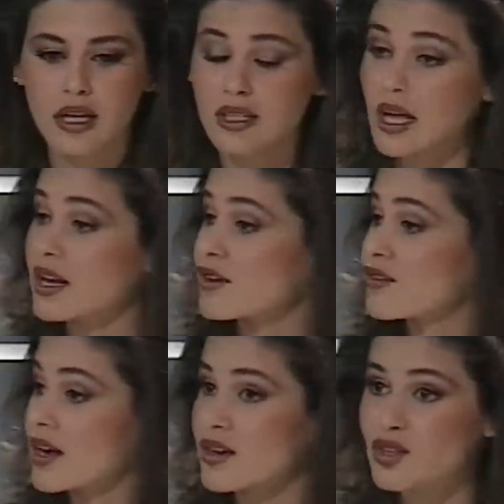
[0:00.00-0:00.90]
نتعرف
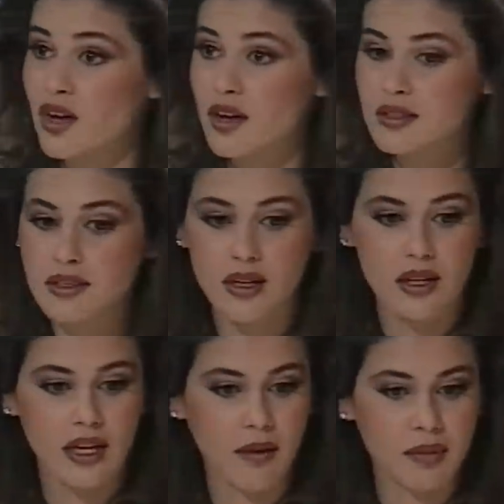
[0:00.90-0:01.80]
على اشخاص يقول
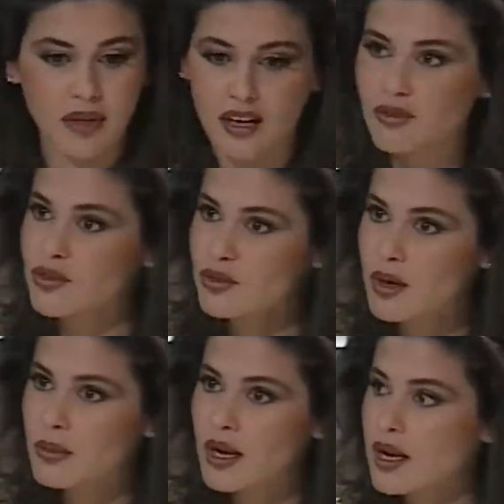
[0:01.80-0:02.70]
لي عم بتعرفيهم
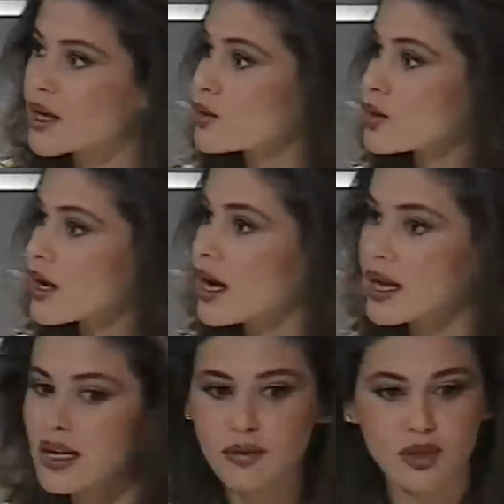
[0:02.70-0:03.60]
قبل هلا قال له لا
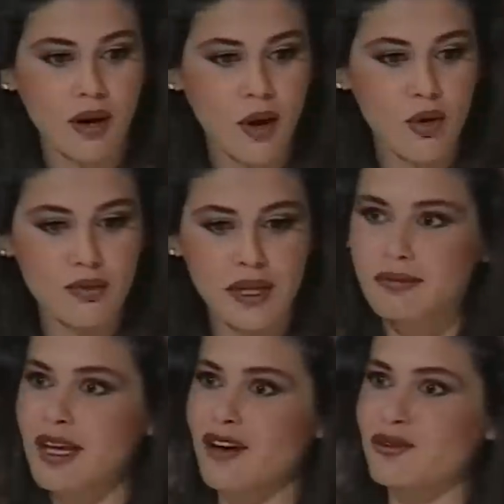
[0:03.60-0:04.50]
قال لي مش معقول
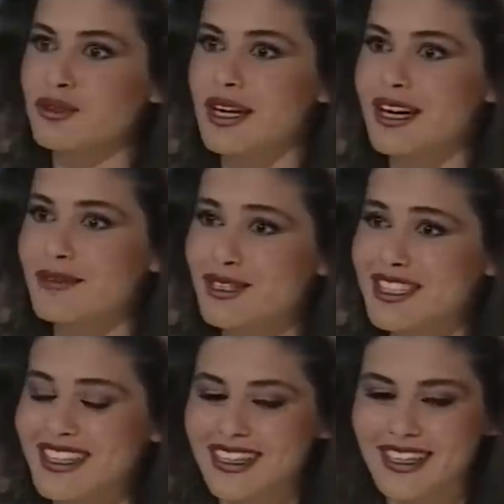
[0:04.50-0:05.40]
بتعرفيهم صار لك 100
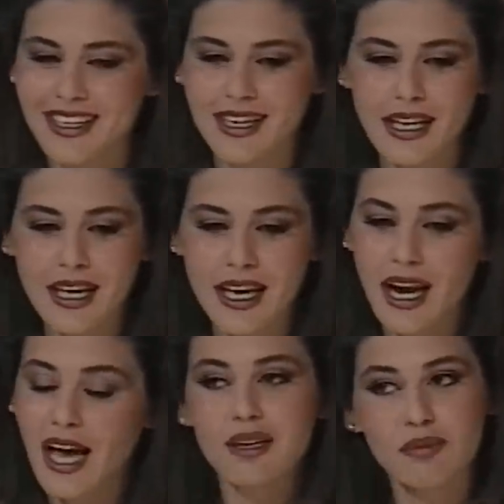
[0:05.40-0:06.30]
سنه
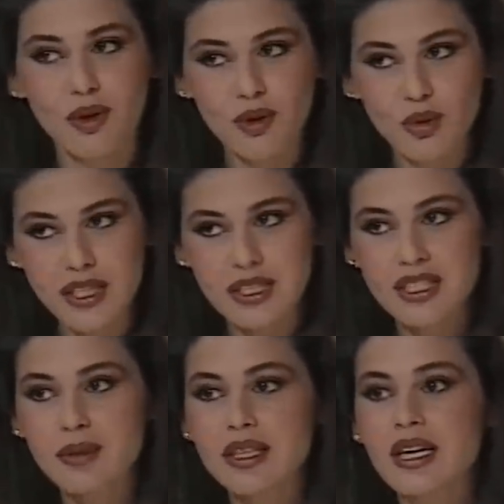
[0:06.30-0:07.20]
الحكيم بياخذ وقت
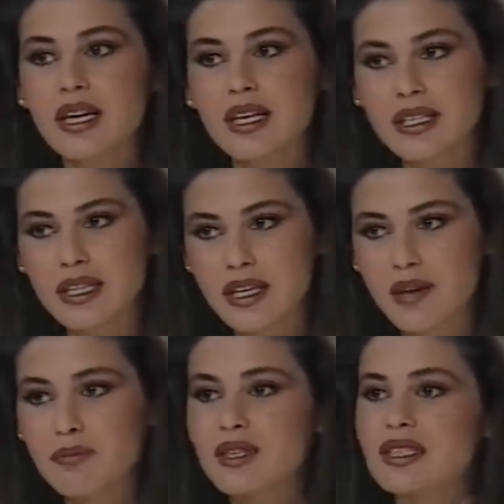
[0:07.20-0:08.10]
اذا بدك
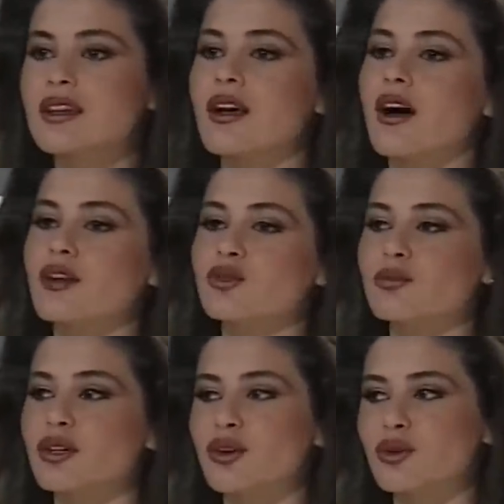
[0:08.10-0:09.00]
تيربي طيب صداقاته
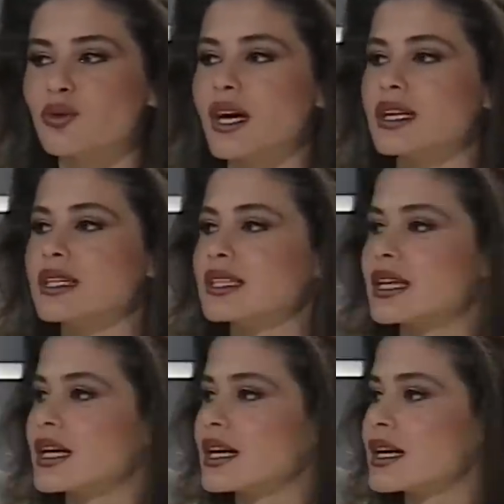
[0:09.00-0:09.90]
بياخذ وقت
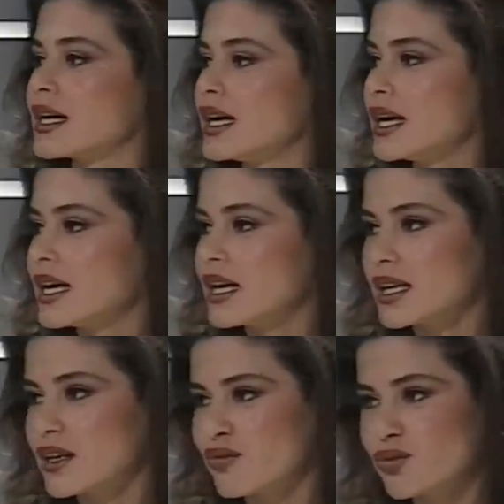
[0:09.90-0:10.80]
آه،
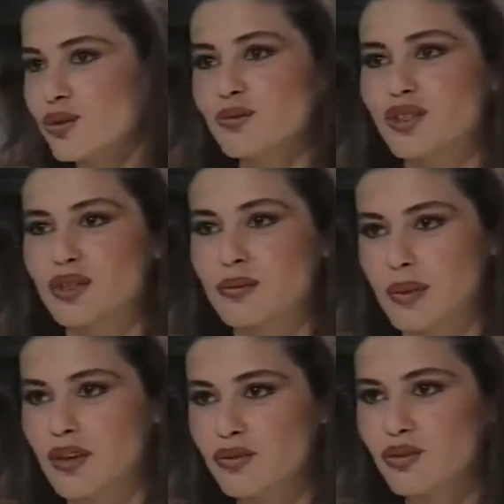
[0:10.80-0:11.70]
يفوت بش...
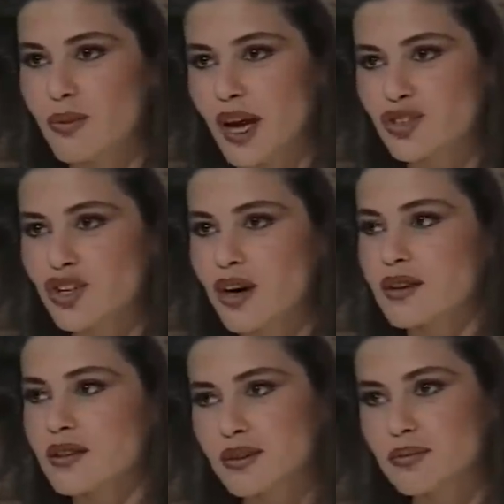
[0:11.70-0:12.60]
يفوت مع
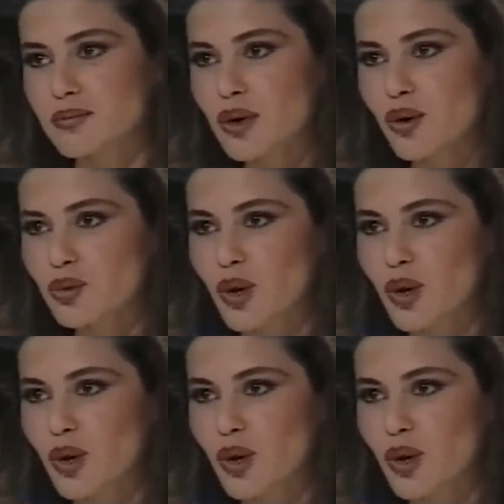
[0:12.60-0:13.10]
الشخص بياخذ